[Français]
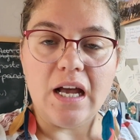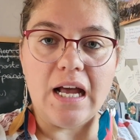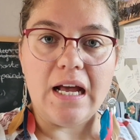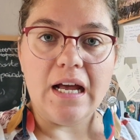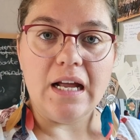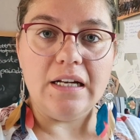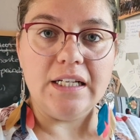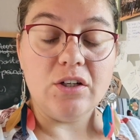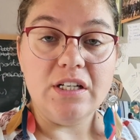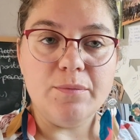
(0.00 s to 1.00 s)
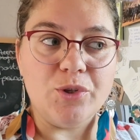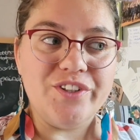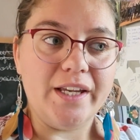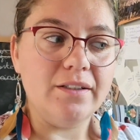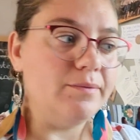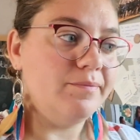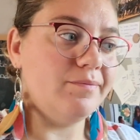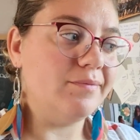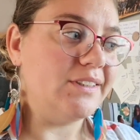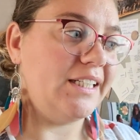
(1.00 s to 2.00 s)
À l'école élémentaire
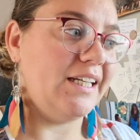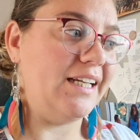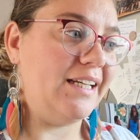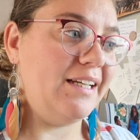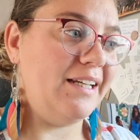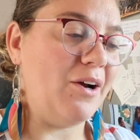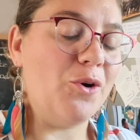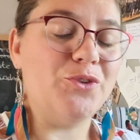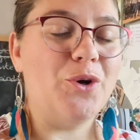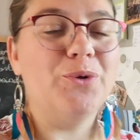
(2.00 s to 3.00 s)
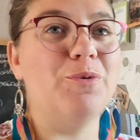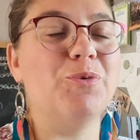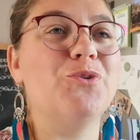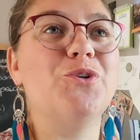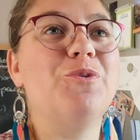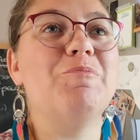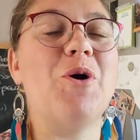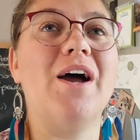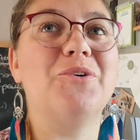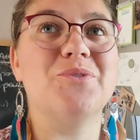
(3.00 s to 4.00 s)
et entendre mon oui
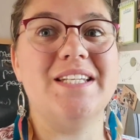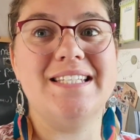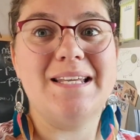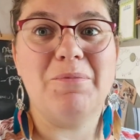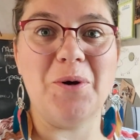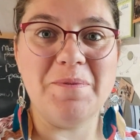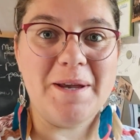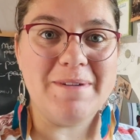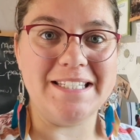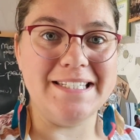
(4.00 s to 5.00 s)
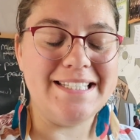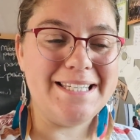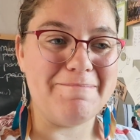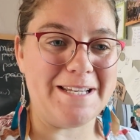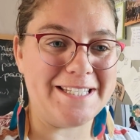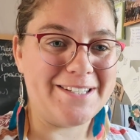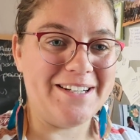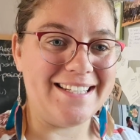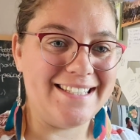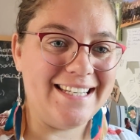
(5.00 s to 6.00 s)
me raconter sa première matinée de CP. Parce
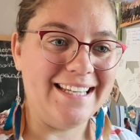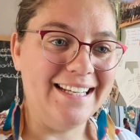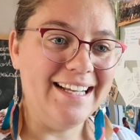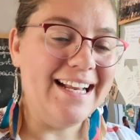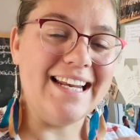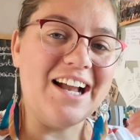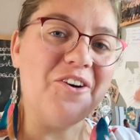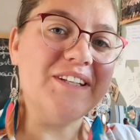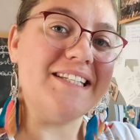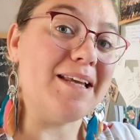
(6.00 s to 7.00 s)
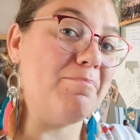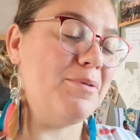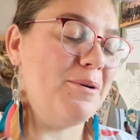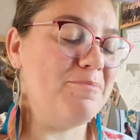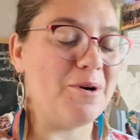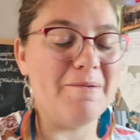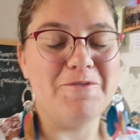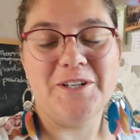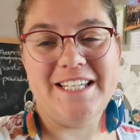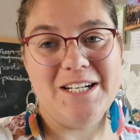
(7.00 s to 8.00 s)
que là, c'est la grande étape pour
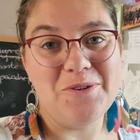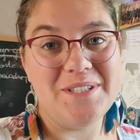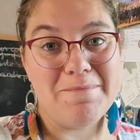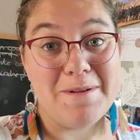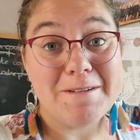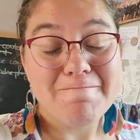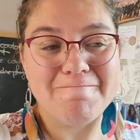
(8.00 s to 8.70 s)
Amaury, le CP.